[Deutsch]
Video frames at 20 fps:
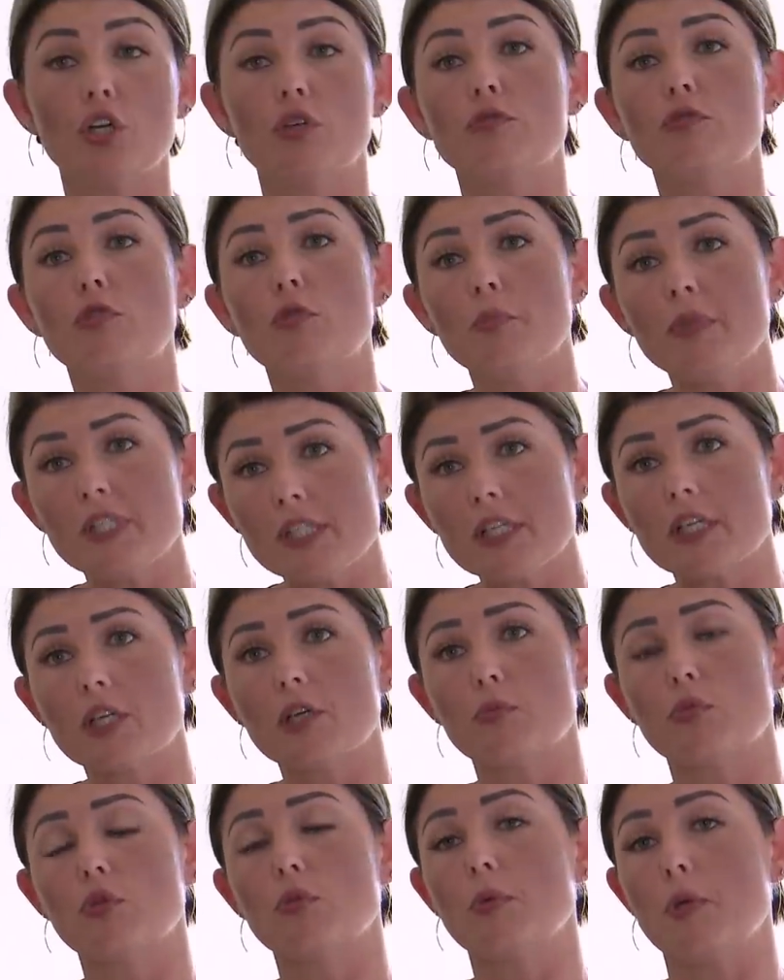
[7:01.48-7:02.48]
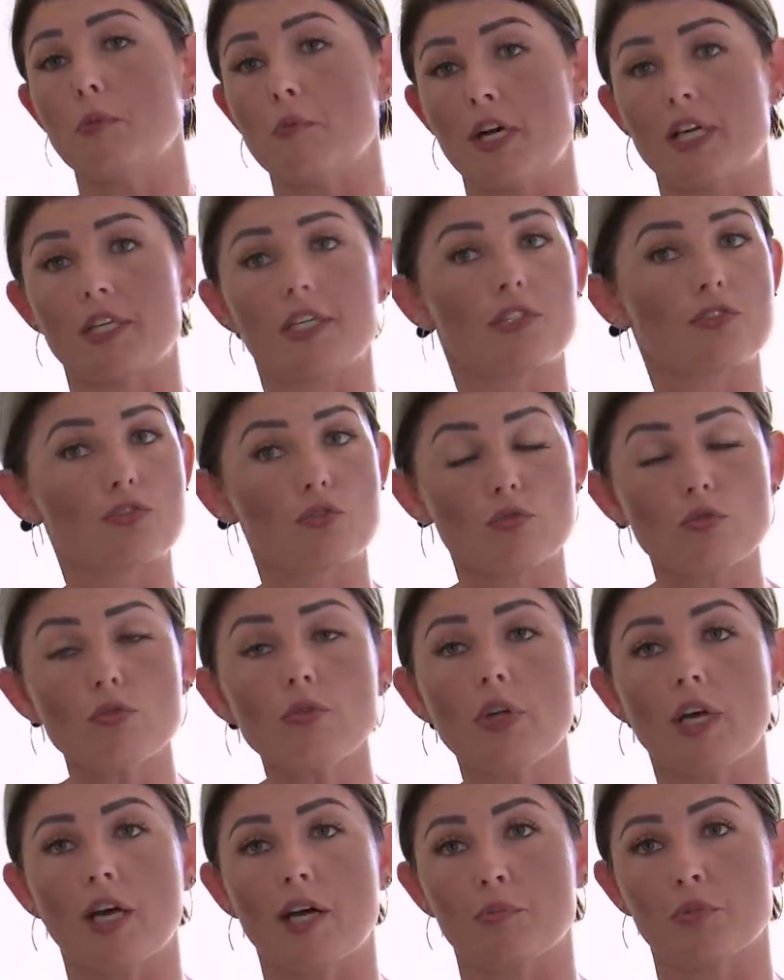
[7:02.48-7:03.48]
und womit ihre Problematik zu
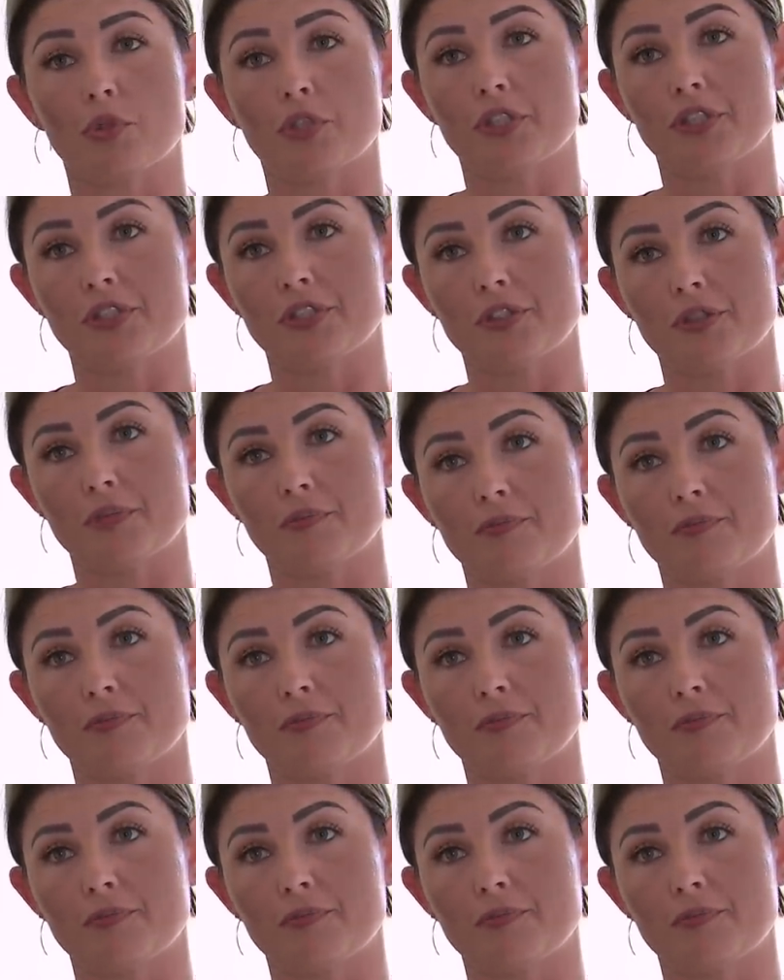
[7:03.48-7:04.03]
tun haben könnte.